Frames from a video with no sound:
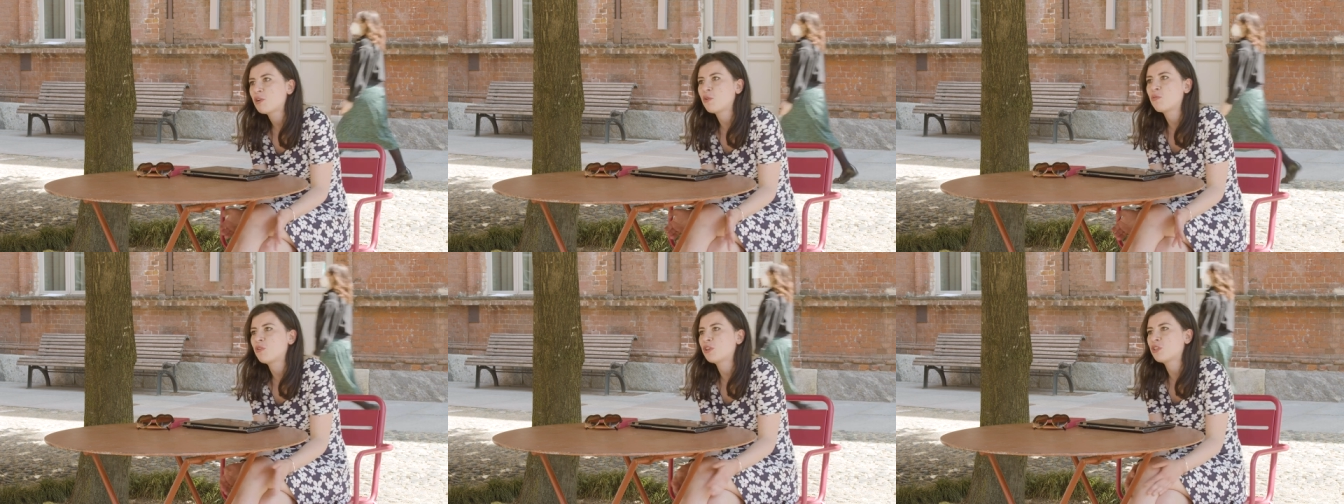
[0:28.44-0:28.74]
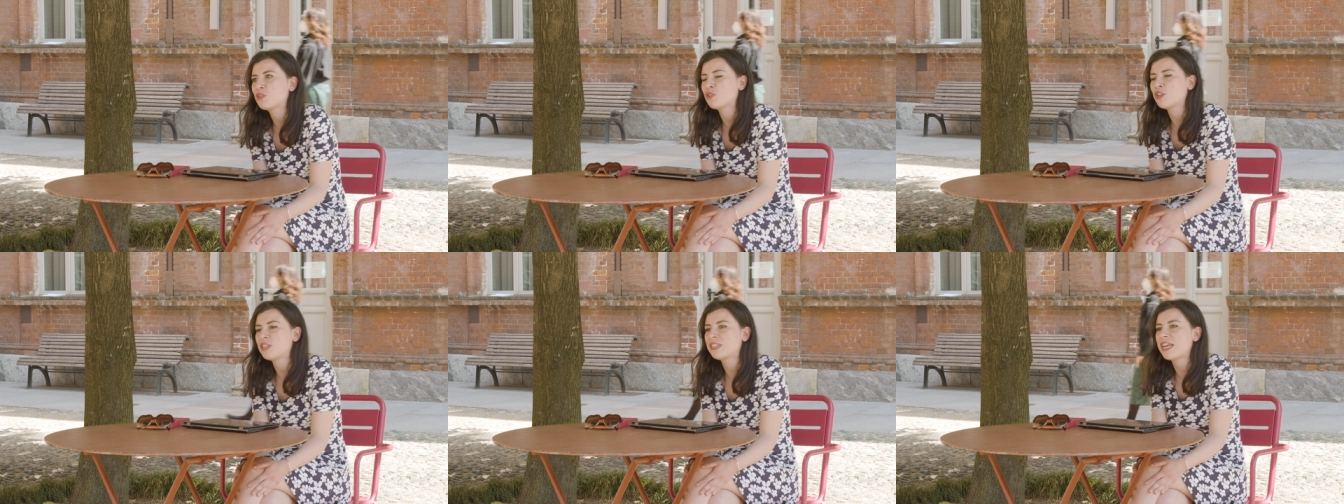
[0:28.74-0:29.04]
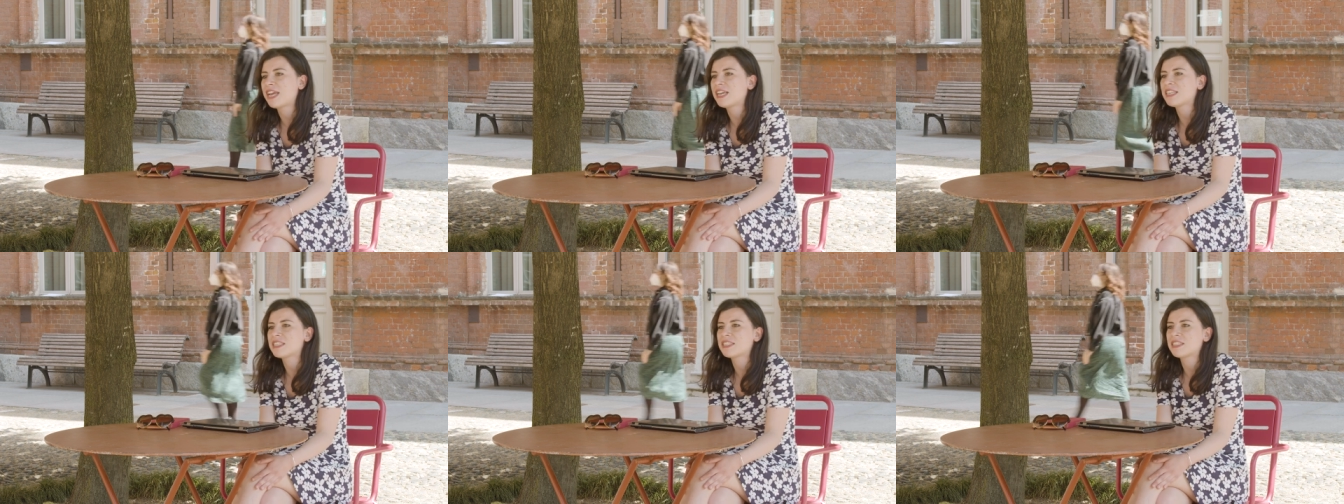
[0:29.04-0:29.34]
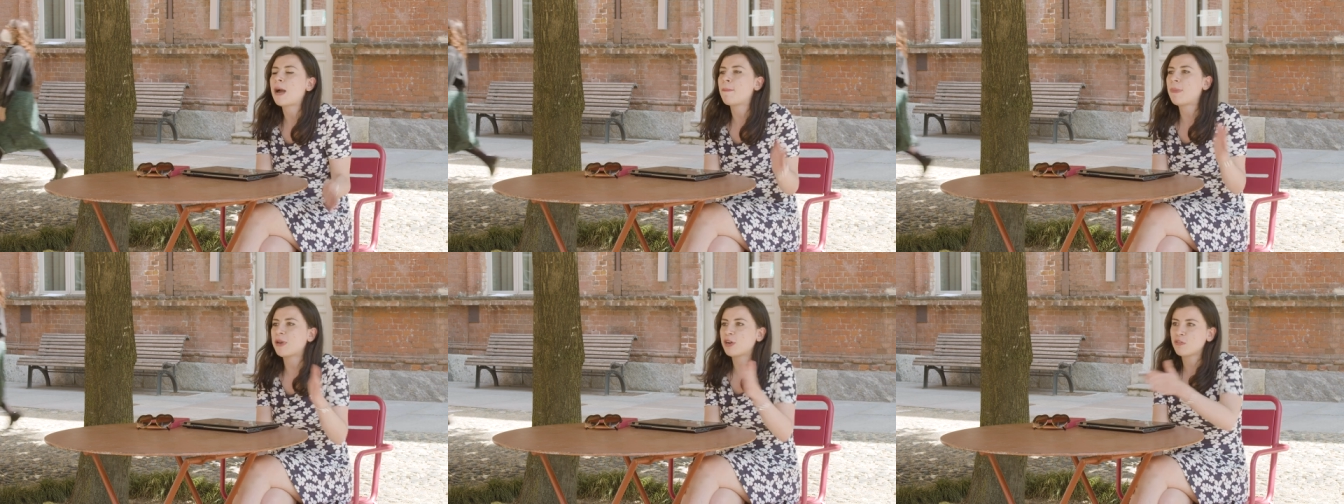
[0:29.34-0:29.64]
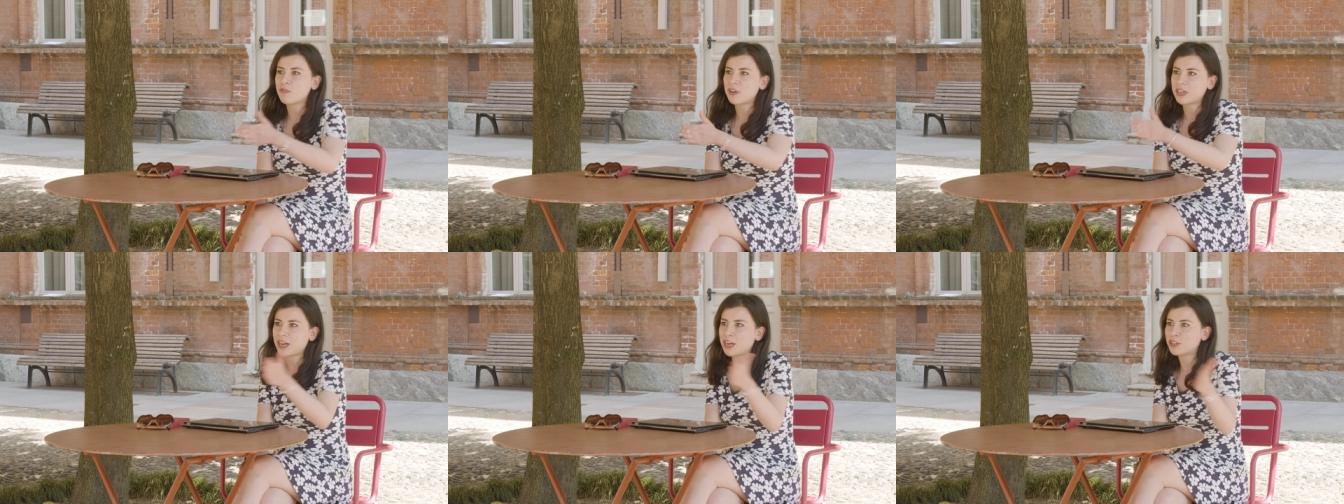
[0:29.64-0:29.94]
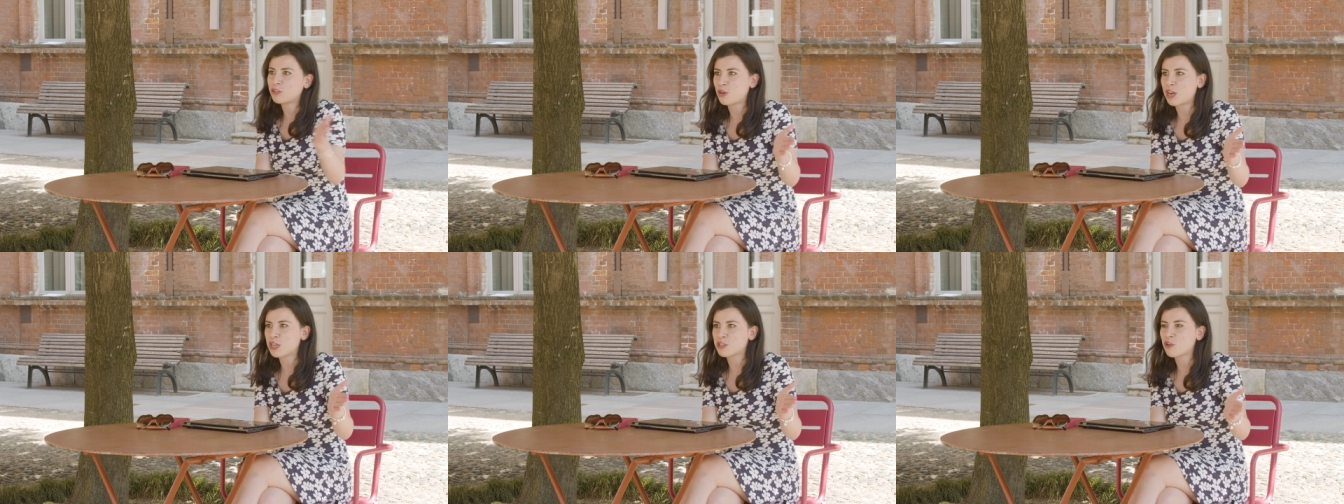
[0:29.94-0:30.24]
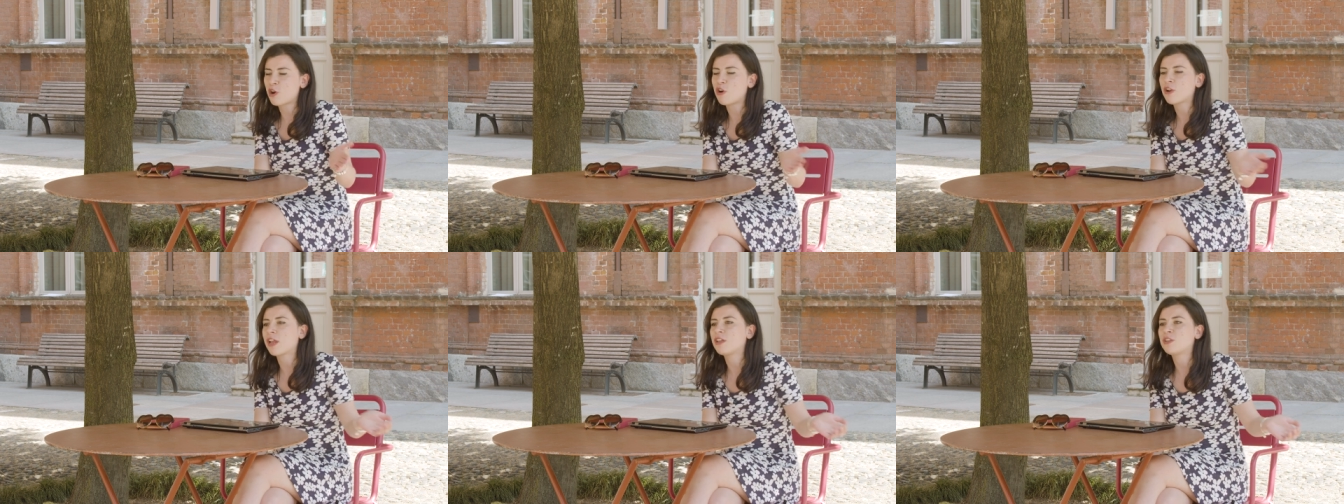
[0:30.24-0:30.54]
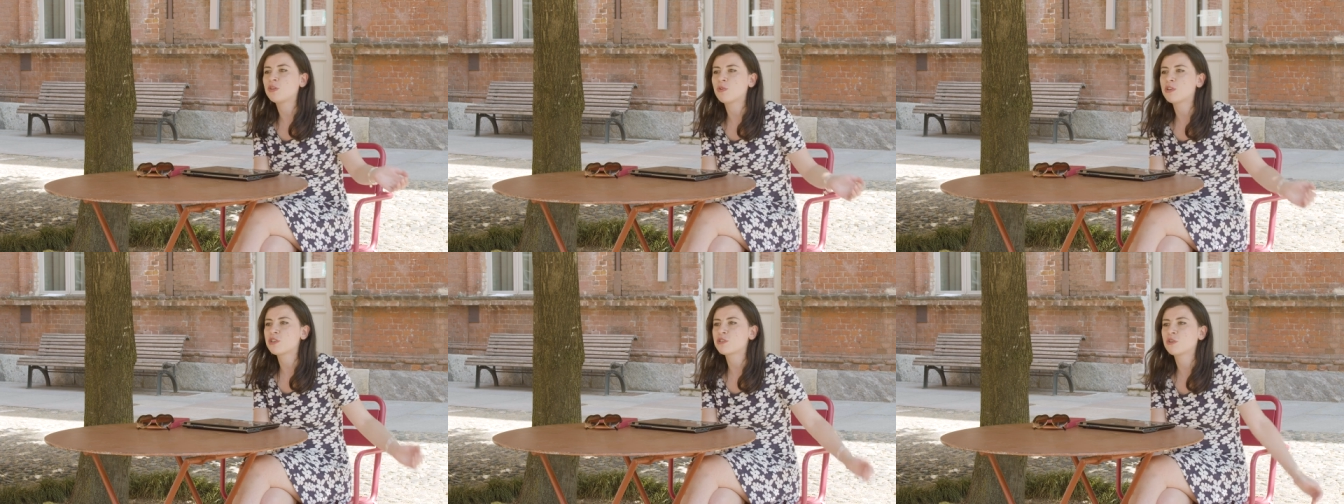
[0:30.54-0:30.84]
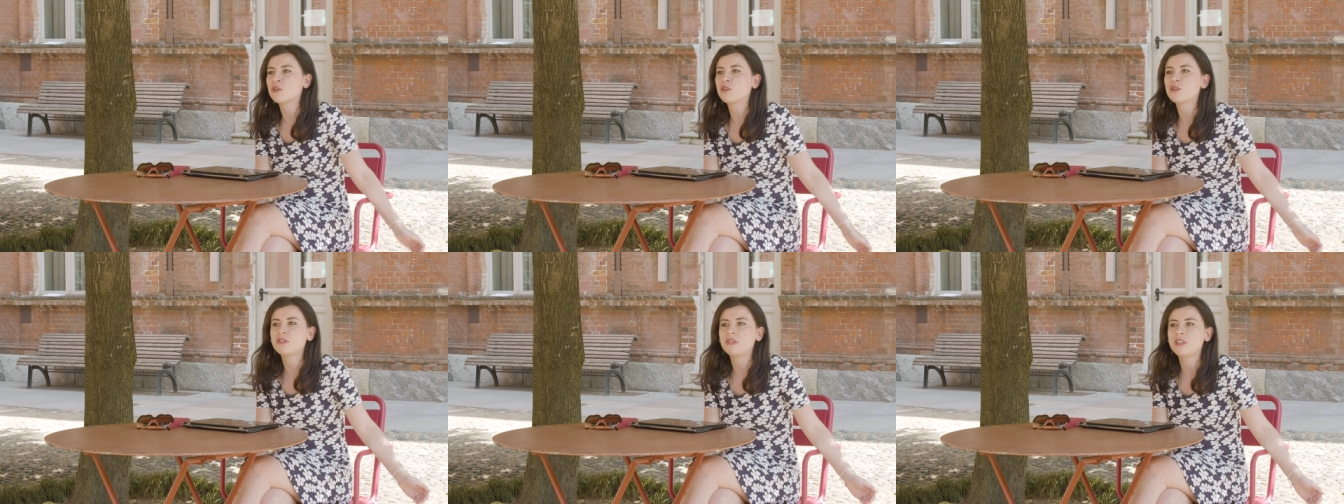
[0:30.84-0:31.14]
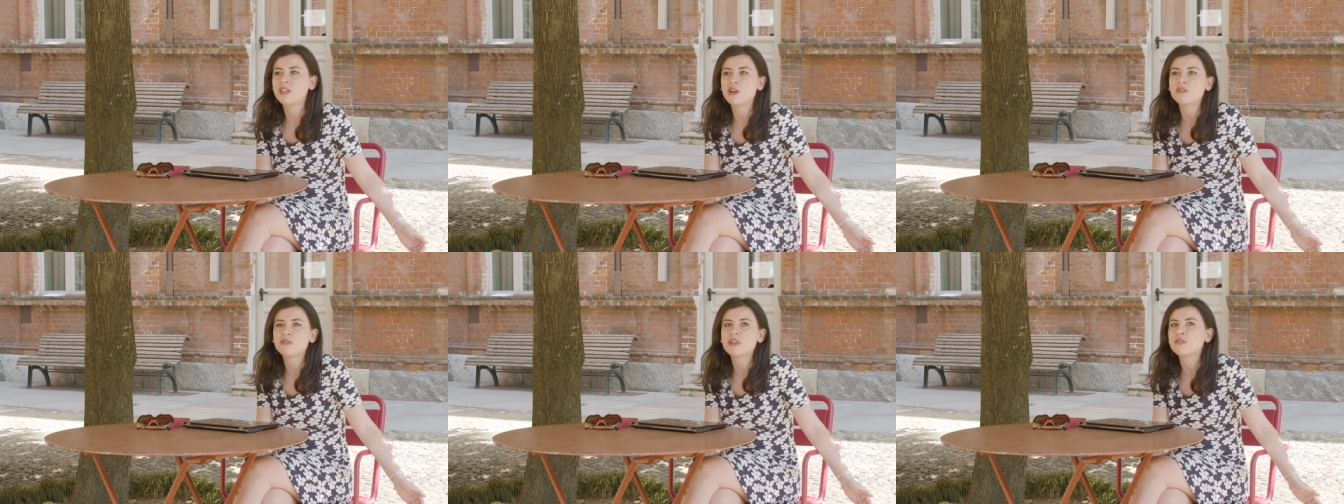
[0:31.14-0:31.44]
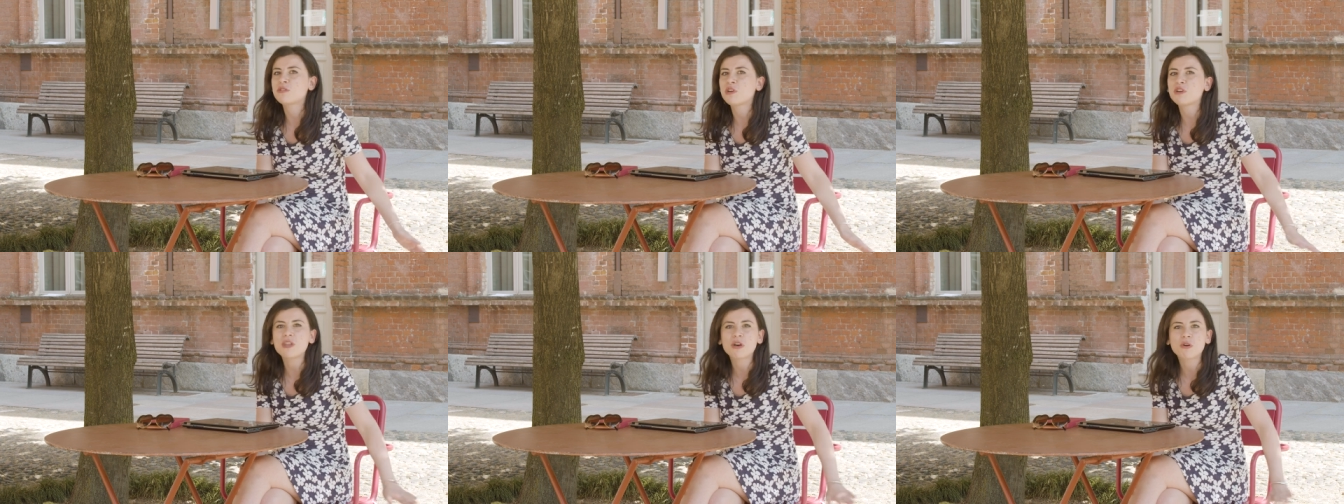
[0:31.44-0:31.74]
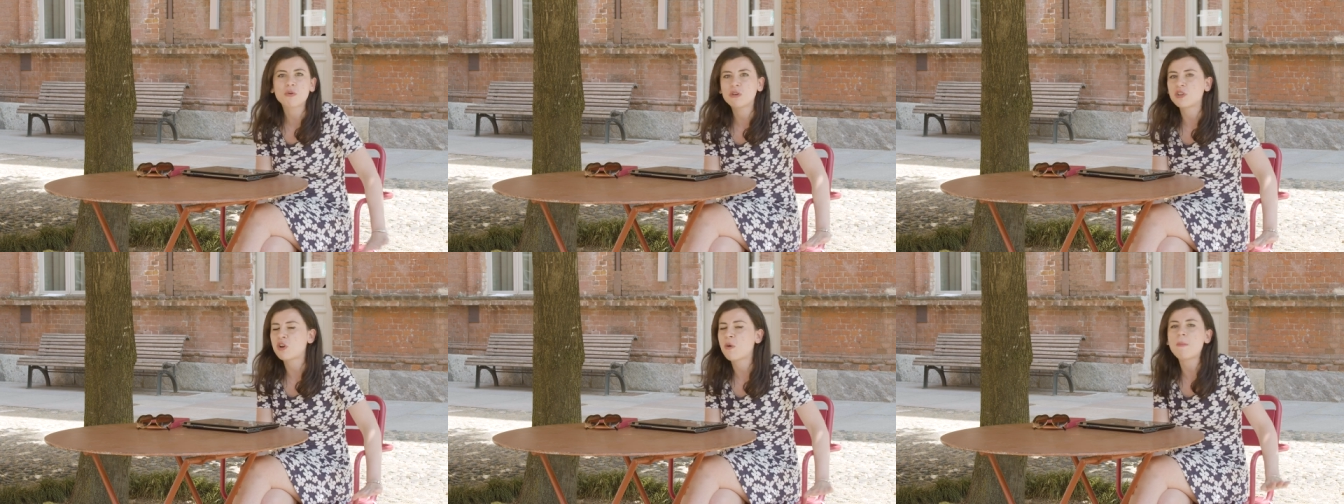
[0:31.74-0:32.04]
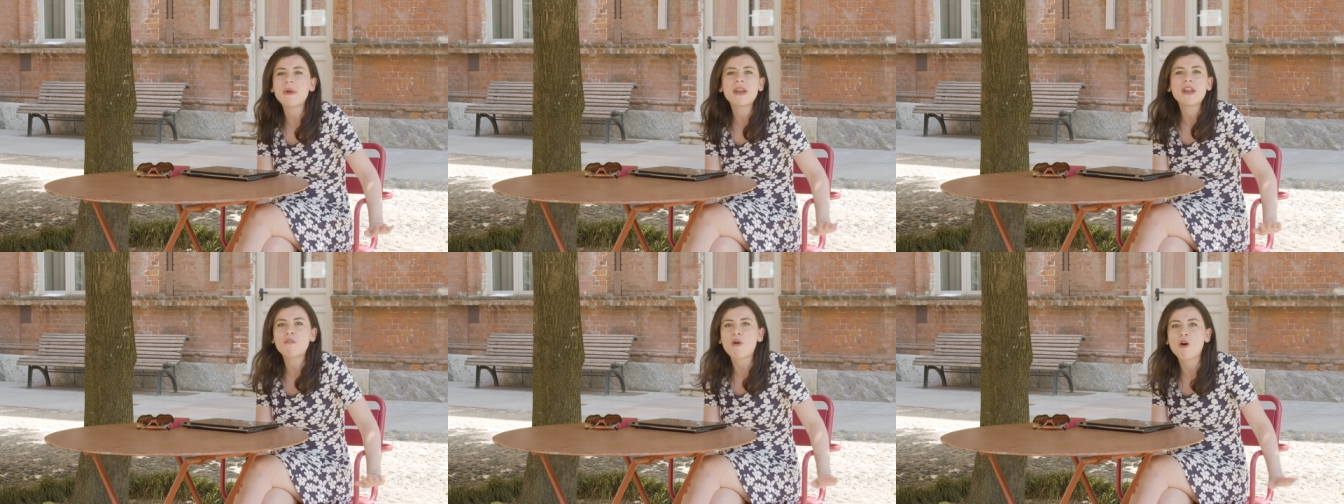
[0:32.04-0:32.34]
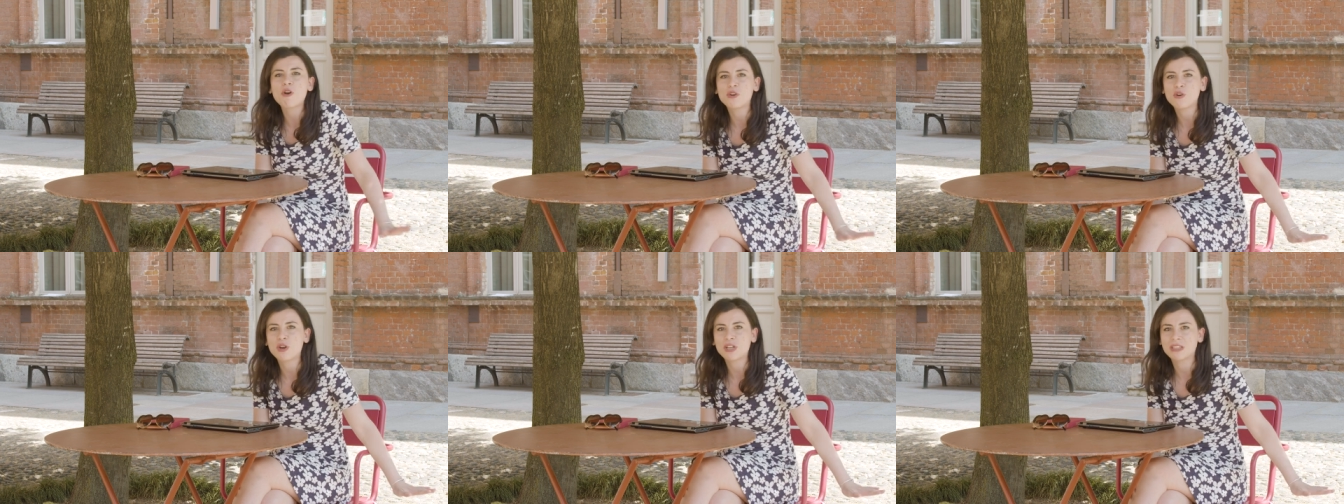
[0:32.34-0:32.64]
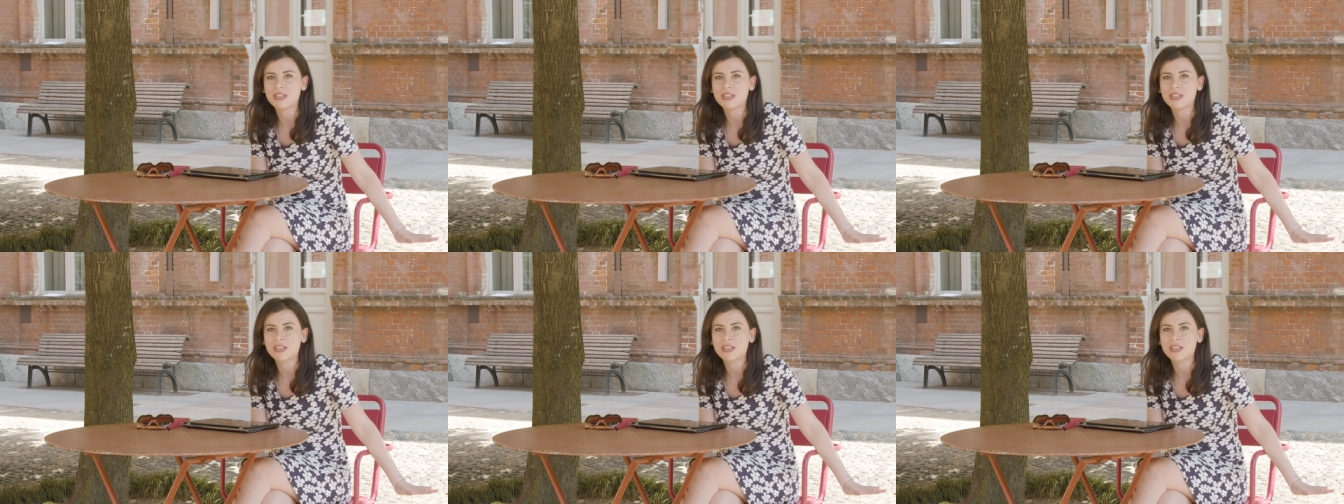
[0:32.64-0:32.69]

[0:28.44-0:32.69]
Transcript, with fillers: ho fatto il test. Appena ho varcato la soglia di questo cortile ho detto io da qui non me ne voglio